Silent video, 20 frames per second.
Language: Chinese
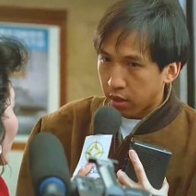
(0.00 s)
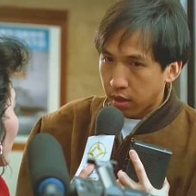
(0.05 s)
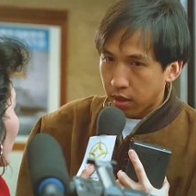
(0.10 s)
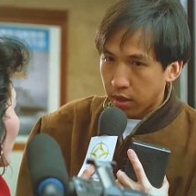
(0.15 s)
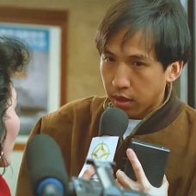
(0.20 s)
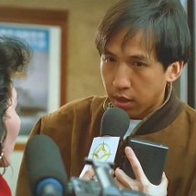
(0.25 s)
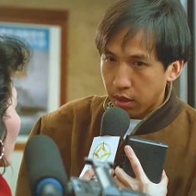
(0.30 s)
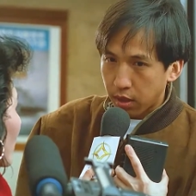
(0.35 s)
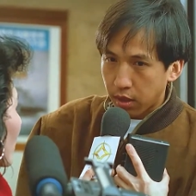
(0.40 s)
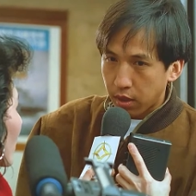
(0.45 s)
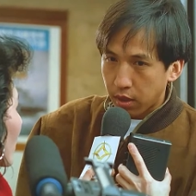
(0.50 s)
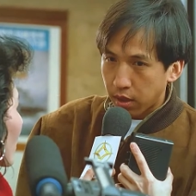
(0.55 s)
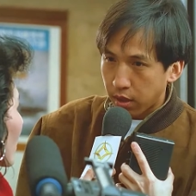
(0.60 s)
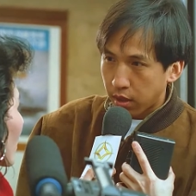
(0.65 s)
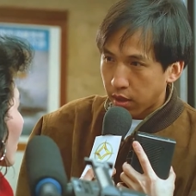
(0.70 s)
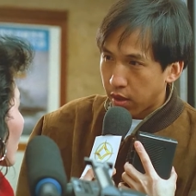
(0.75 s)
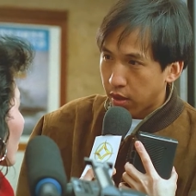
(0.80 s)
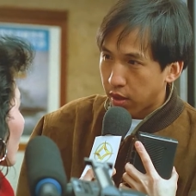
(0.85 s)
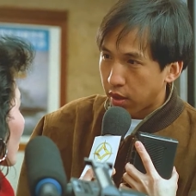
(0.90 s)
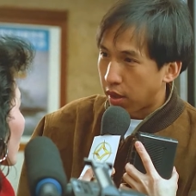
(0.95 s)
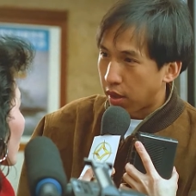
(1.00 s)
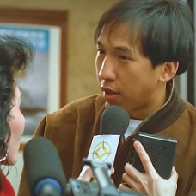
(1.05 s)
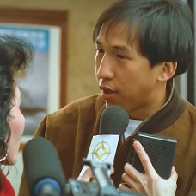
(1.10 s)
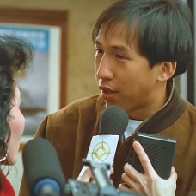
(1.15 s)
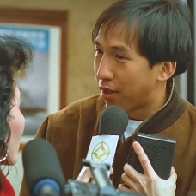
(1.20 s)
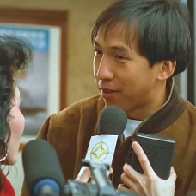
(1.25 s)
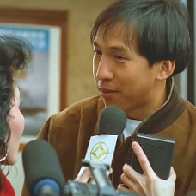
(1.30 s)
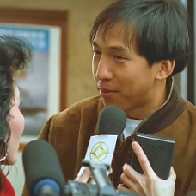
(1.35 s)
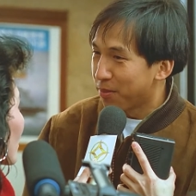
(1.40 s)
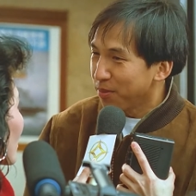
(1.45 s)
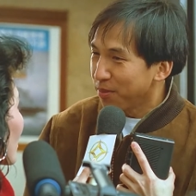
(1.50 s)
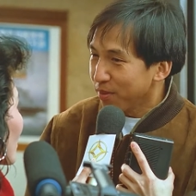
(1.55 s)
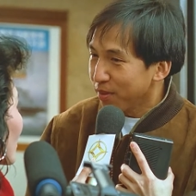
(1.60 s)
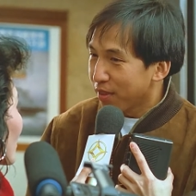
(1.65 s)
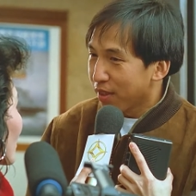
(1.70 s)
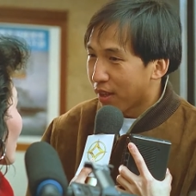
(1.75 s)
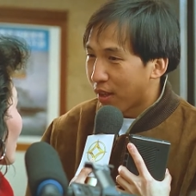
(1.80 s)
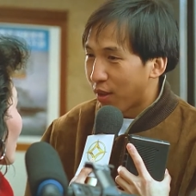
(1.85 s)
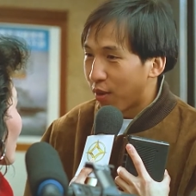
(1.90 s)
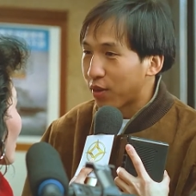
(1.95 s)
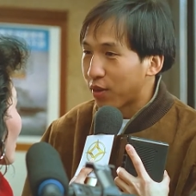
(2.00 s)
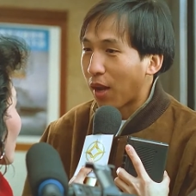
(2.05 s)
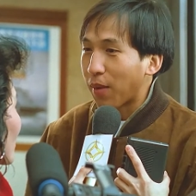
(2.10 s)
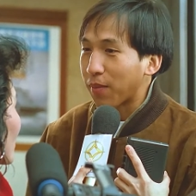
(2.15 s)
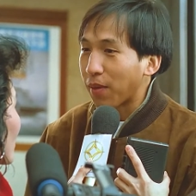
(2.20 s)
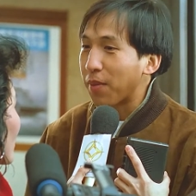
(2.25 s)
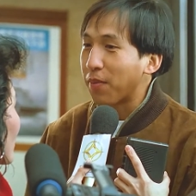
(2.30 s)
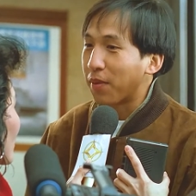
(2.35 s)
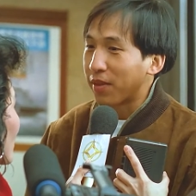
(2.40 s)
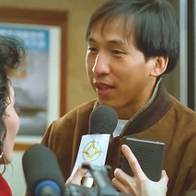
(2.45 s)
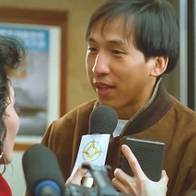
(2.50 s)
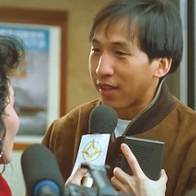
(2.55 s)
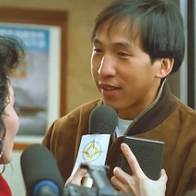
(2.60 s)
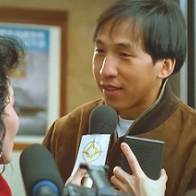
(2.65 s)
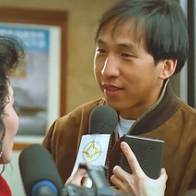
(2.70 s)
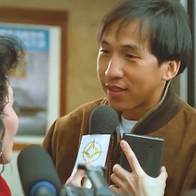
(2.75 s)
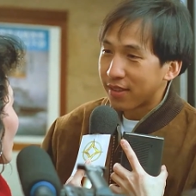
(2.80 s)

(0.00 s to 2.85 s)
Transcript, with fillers: 阿龙只不过是制造了假新闻泡妞而